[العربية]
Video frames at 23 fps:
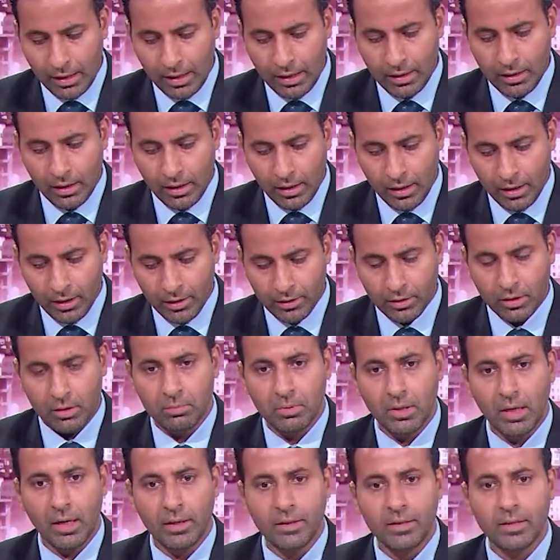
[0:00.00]
الآن
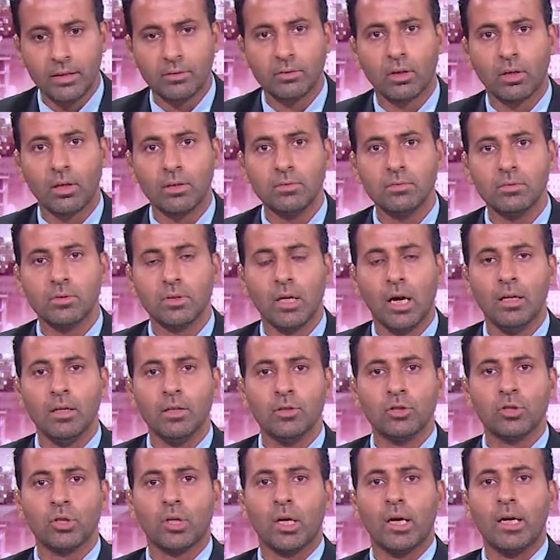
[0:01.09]
إمكانية الرد
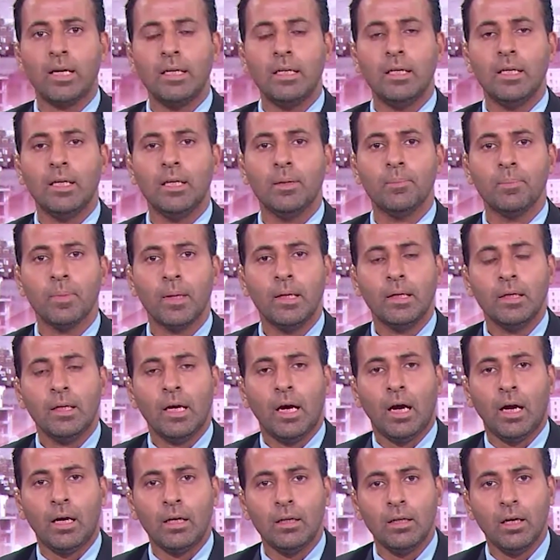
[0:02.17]
الإسرائيلي
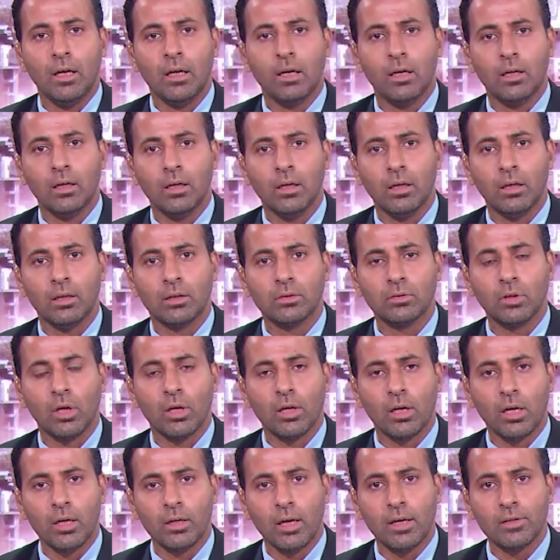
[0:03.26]
على آه،
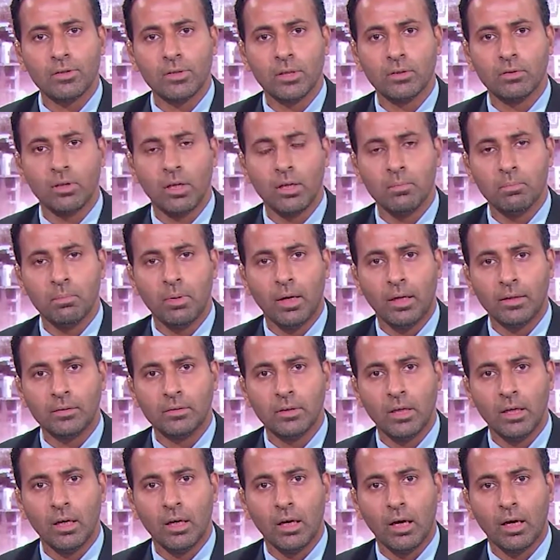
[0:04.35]
طهران خاصة بعد
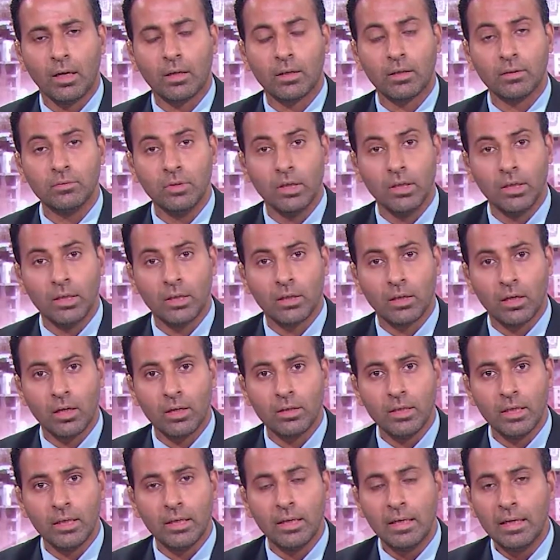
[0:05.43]
الرد
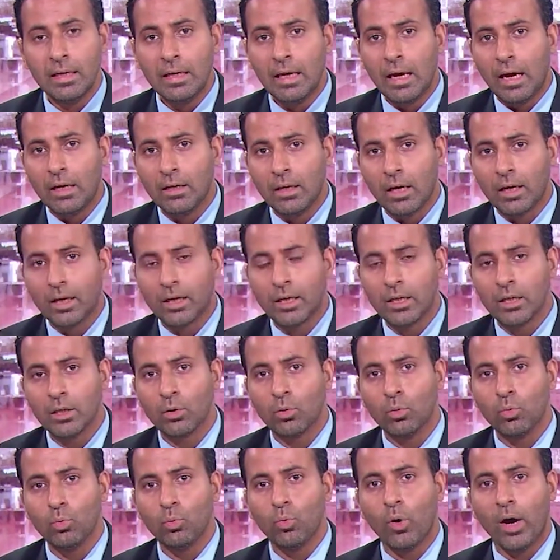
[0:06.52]
الإيراني الأخير
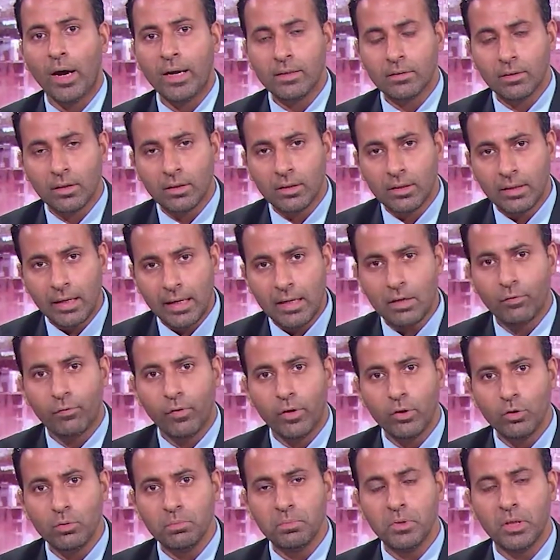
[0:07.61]
وأيضا كيف
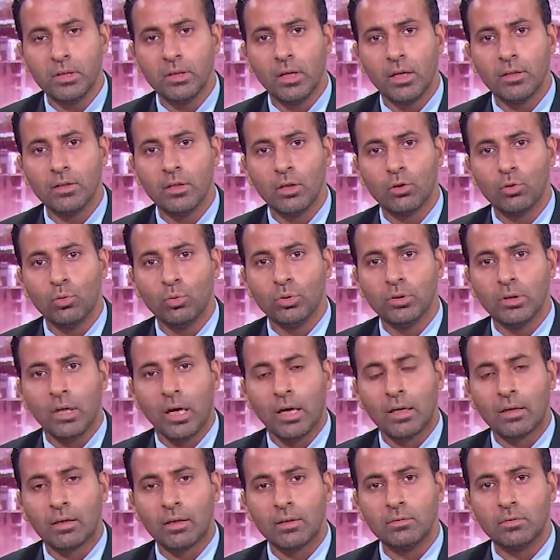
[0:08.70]
يمكن أن يكون
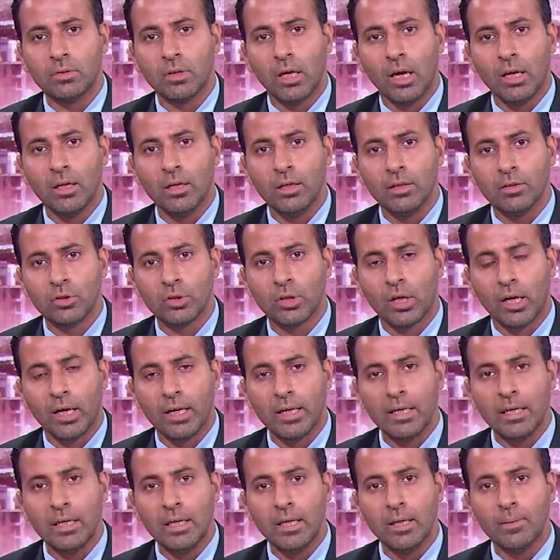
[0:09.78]
الرد
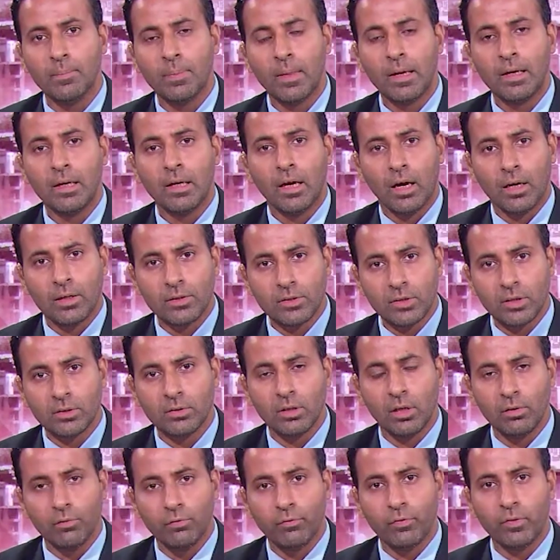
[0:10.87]
الإسرائيلي
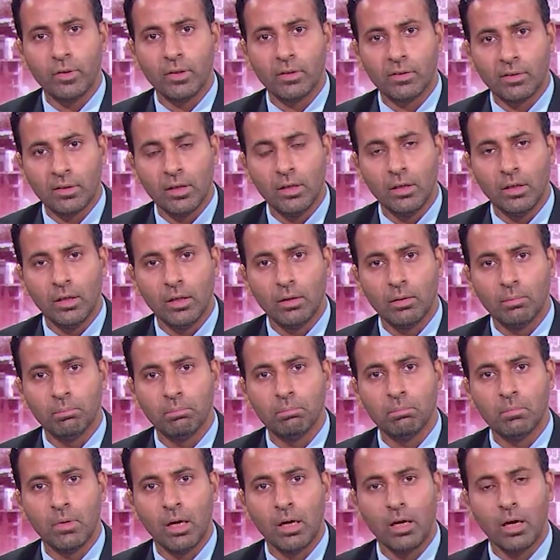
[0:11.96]
خاصة في ظل
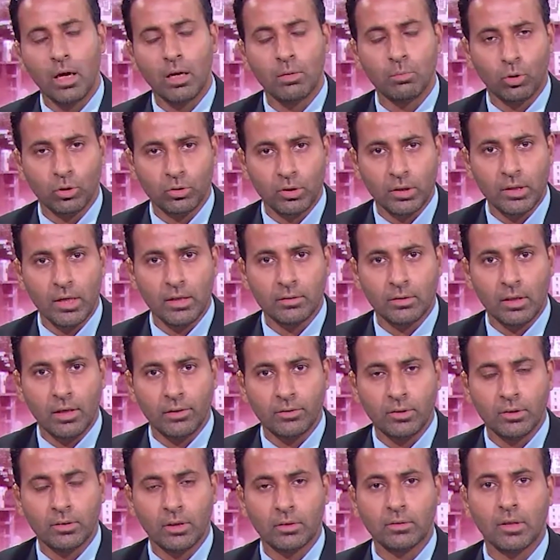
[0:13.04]
ما المعطيات
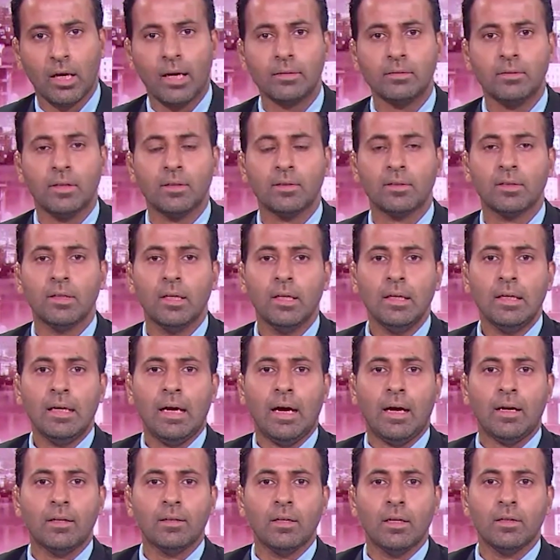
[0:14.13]
التي تتحدث
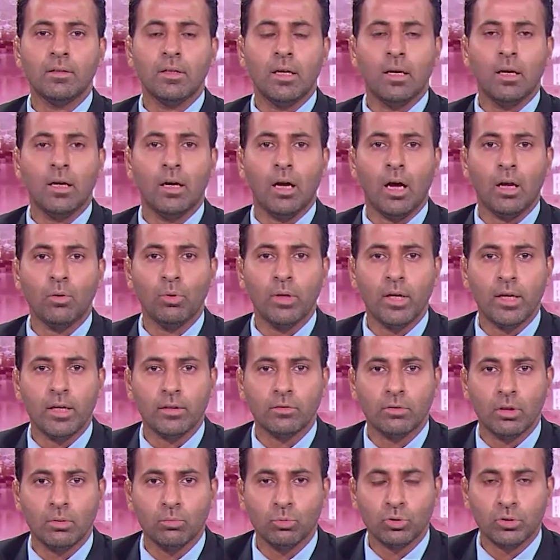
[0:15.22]
عن أن
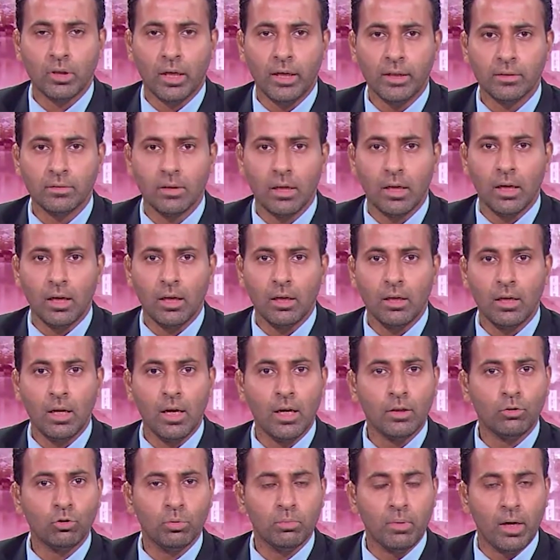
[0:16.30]
الولايات المتحدة
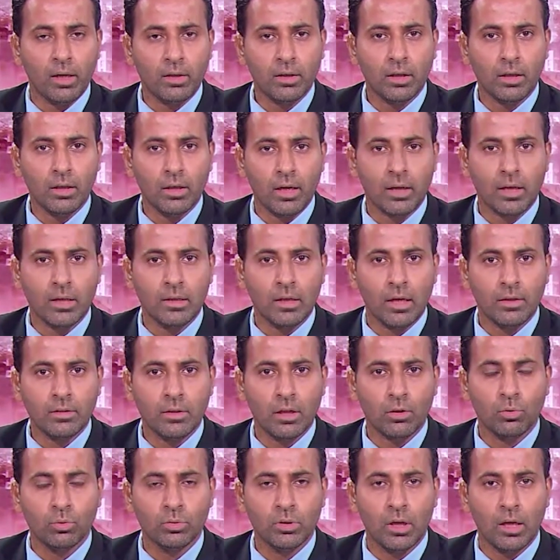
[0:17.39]
لا تمانع لكن أن
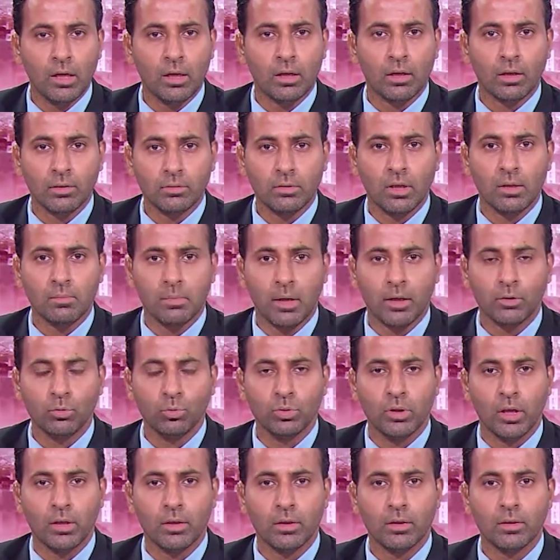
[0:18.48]
يكون ردا
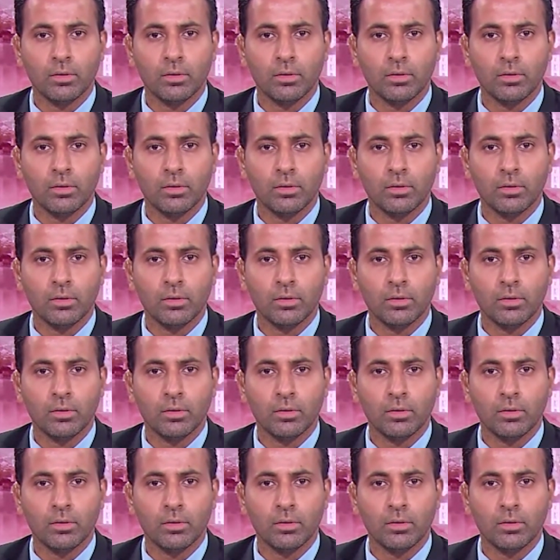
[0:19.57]
محدودا